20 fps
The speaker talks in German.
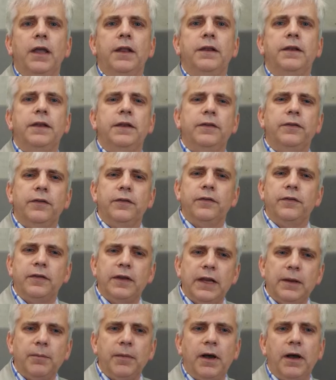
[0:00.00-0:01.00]
Dieses
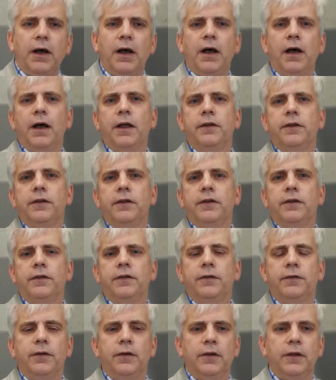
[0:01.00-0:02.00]
Thema hatte
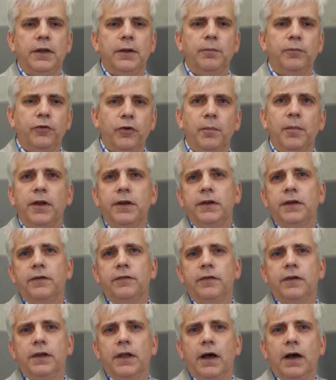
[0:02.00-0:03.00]
ich äh, im Sommer
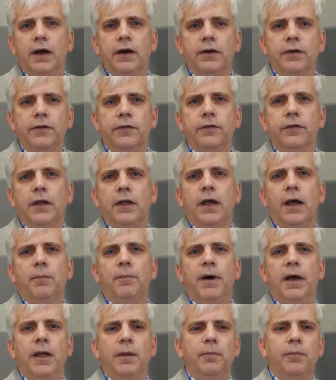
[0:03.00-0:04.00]
diesen Jahres
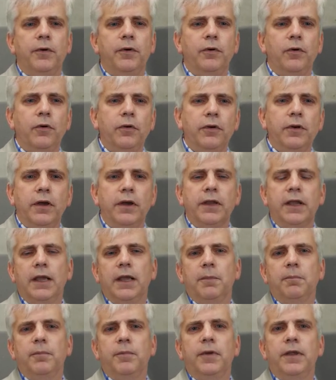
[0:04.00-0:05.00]
beim
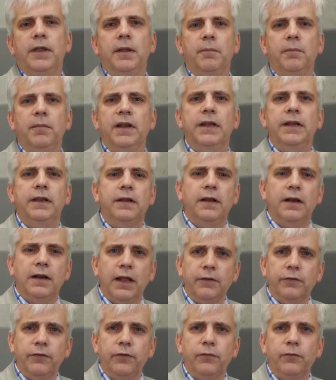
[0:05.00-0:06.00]
Gründercamp im Link
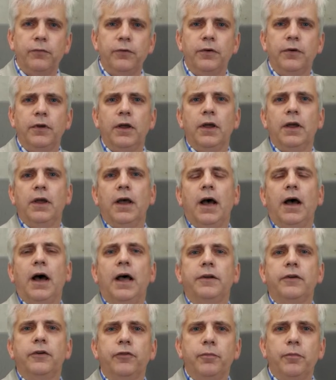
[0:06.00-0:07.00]
Landshut
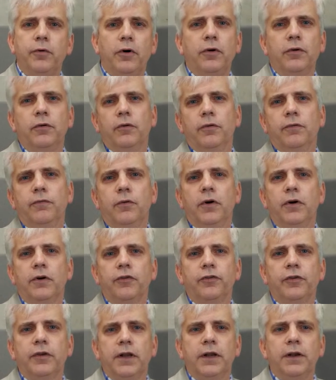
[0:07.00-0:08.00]
angesprochen und
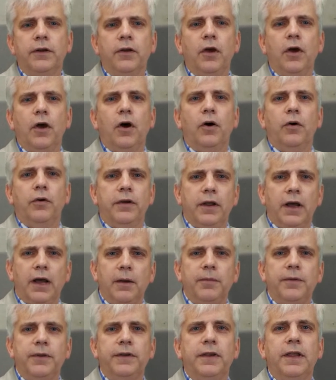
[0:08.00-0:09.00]
vorgestellt. Und da
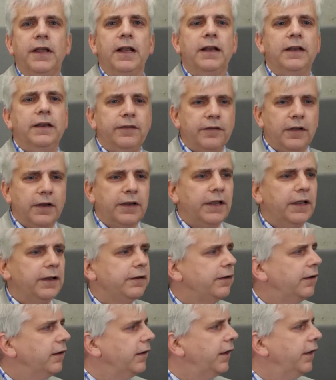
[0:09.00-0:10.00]
habe ich Lisa
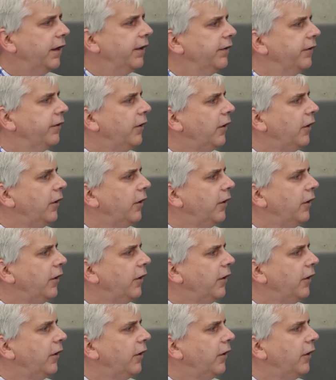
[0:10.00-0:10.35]
kennengelernt